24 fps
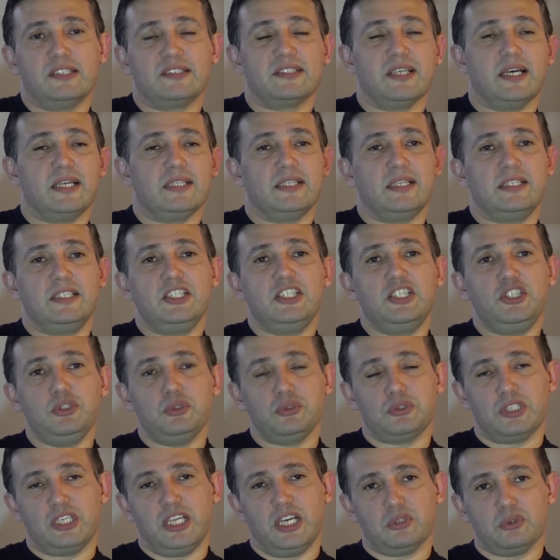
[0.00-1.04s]
Zaten
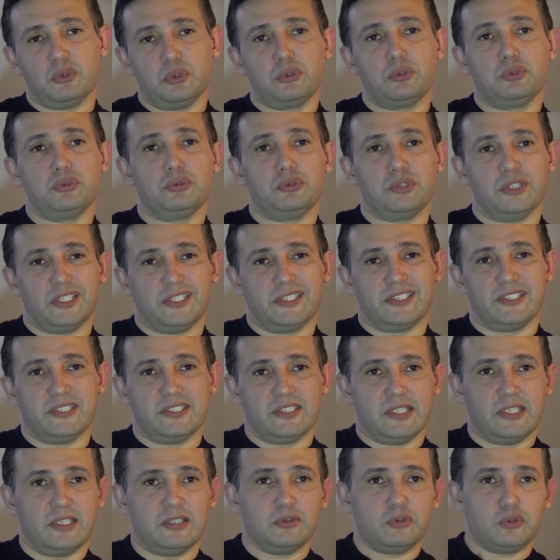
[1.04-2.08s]
200 ile 900
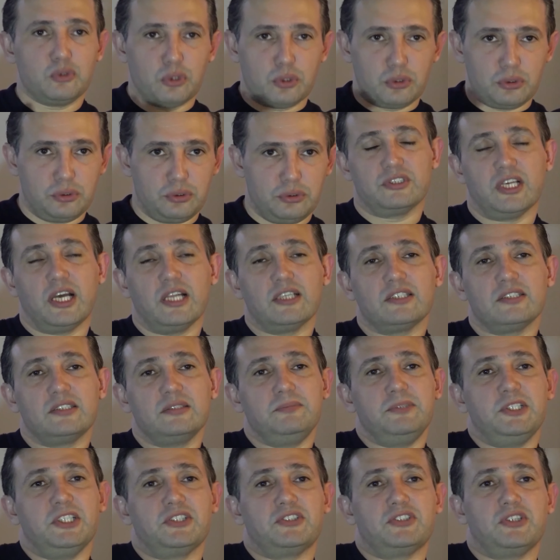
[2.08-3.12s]
arasında çok
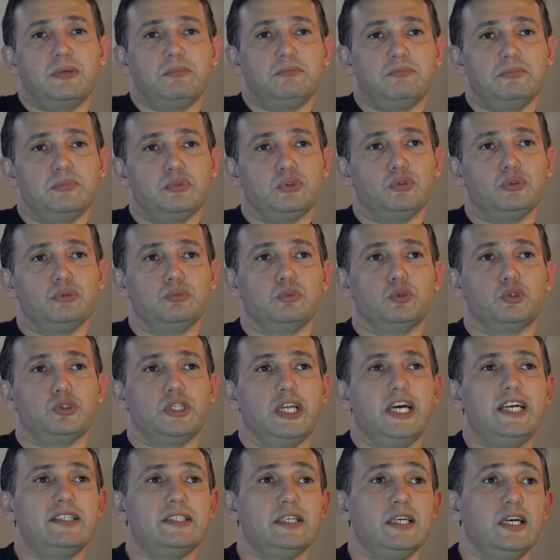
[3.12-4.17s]
sağlıklı bir yaşam
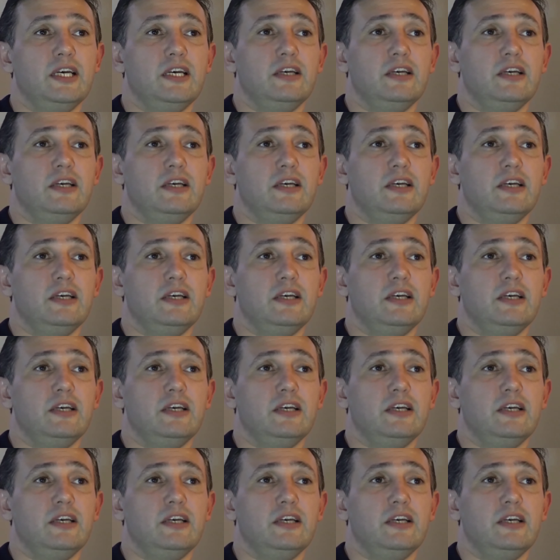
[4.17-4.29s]
sürmüşler